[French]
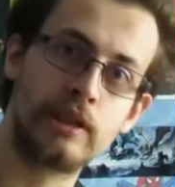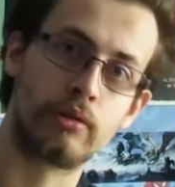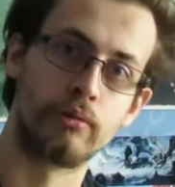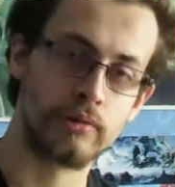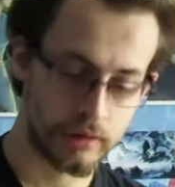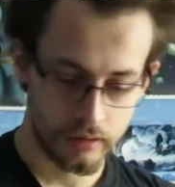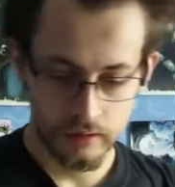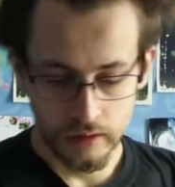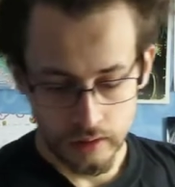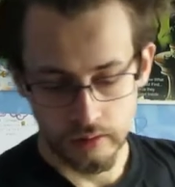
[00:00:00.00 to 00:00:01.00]
petits trucs,
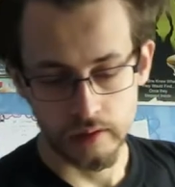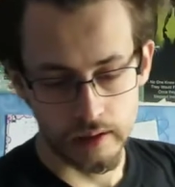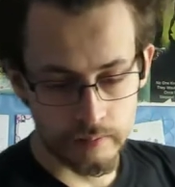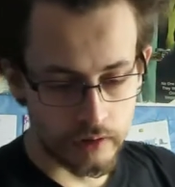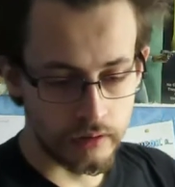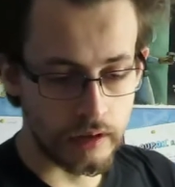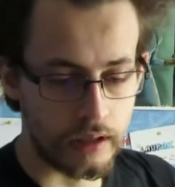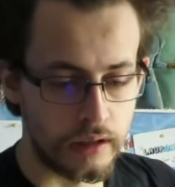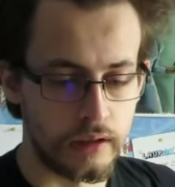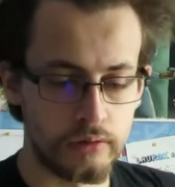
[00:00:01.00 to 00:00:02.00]
notamment
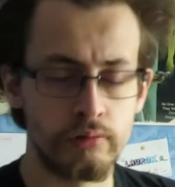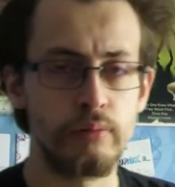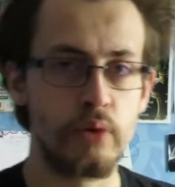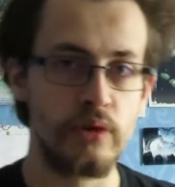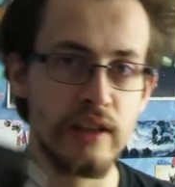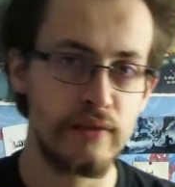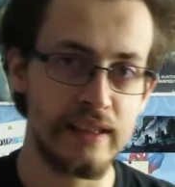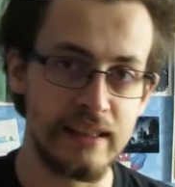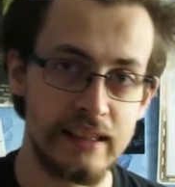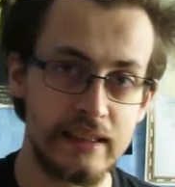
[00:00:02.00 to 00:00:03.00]
un double
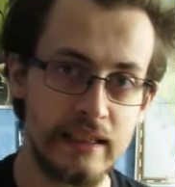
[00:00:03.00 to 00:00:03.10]
DVD